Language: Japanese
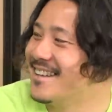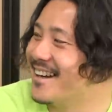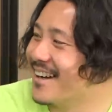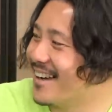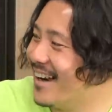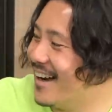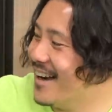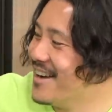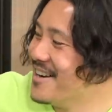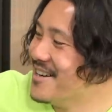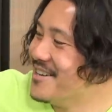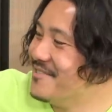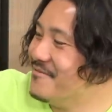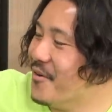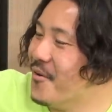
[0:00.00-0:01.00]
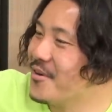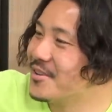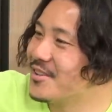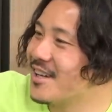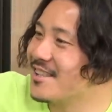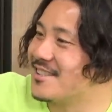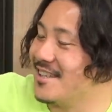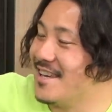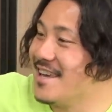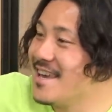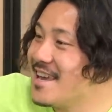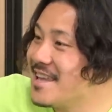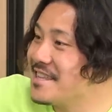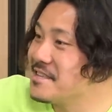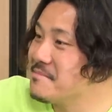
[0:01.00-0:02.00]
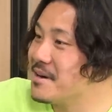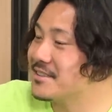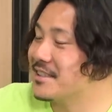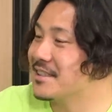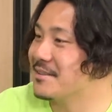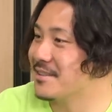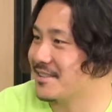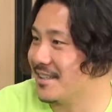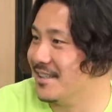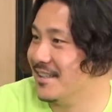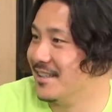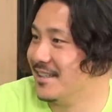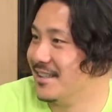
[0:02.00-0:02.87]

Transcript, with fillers: だから俺とカジ永遠に回されてました